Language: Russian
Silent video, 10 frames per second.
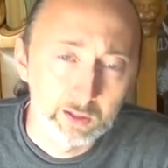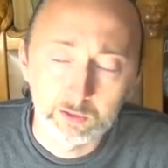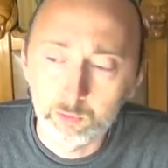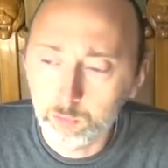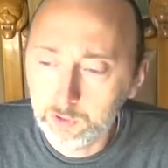
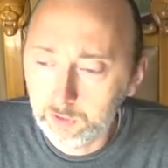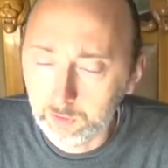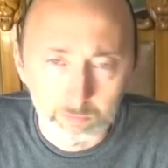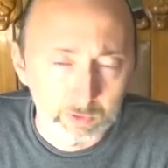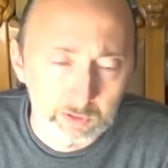другие
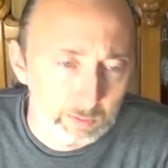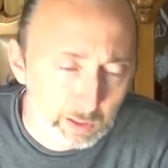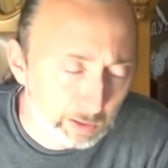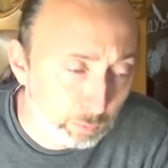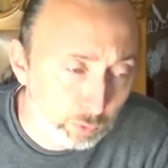
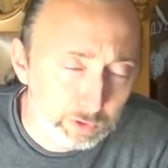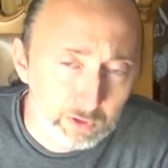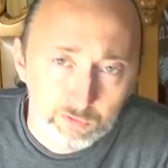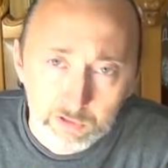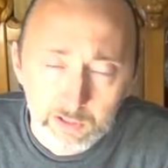гормоны,
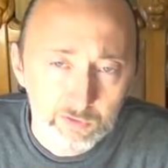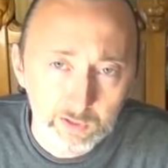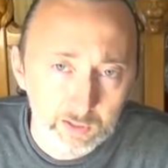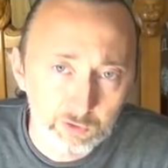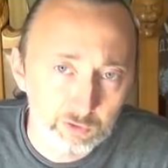цели и
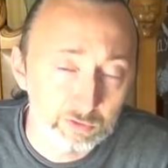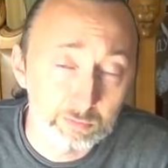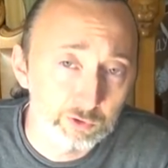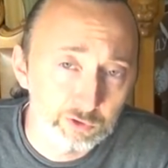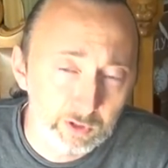задачи
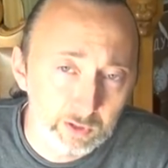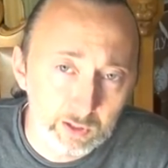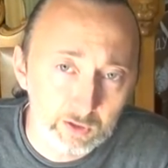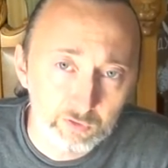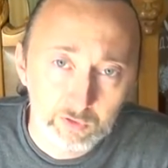совершенно
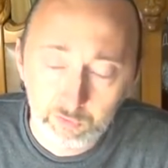разные,